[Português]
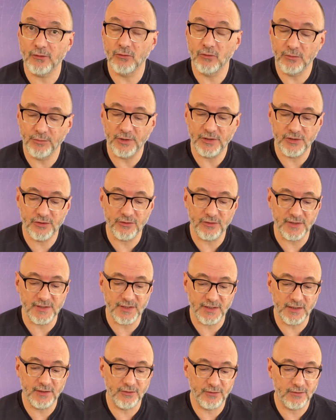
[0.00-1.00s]
o número de
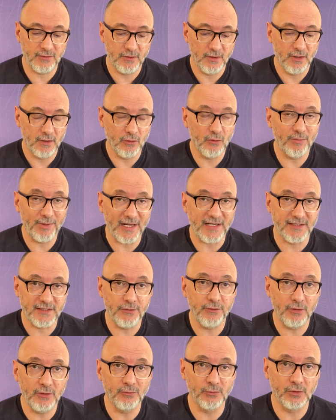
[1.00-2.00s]
suicídios no
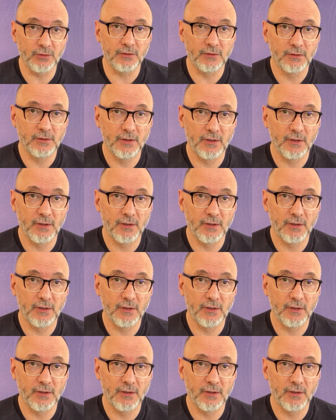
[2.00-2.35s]
Brasil e no mundo.